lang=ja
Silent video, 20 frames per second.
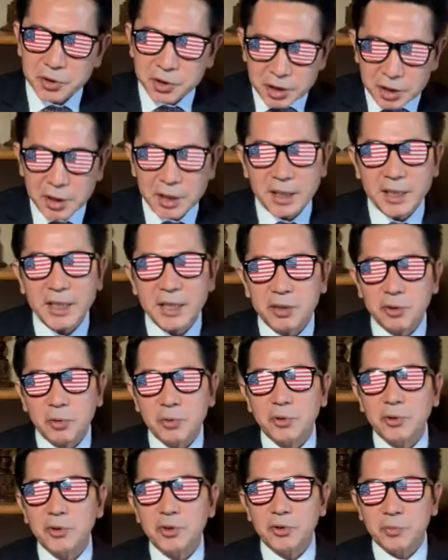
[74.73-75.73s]
に、えー、
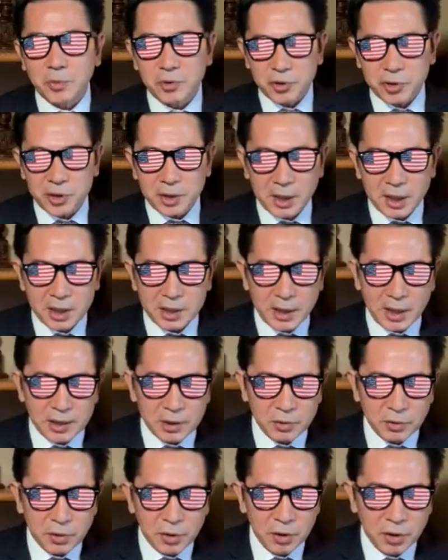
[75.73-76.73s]
ちょっと注目していきた
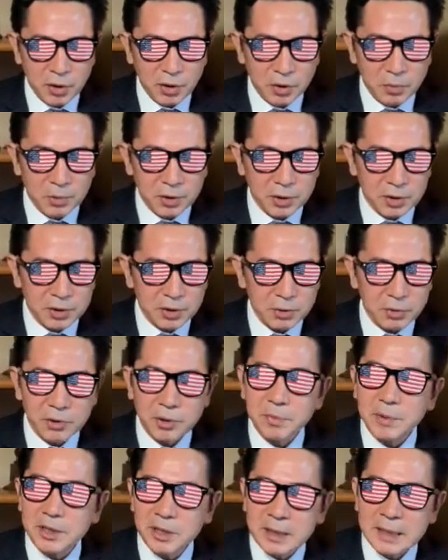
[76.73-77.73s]
いと思ってお
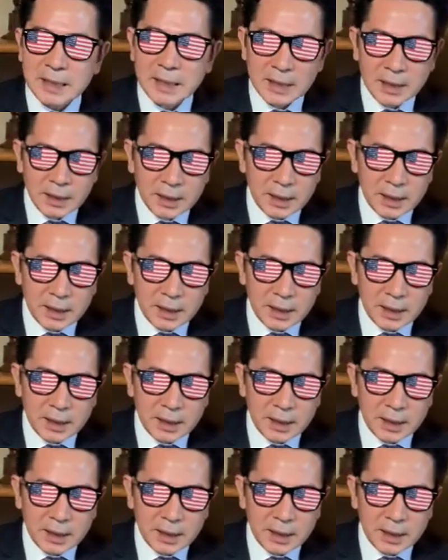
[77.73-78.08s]
ります。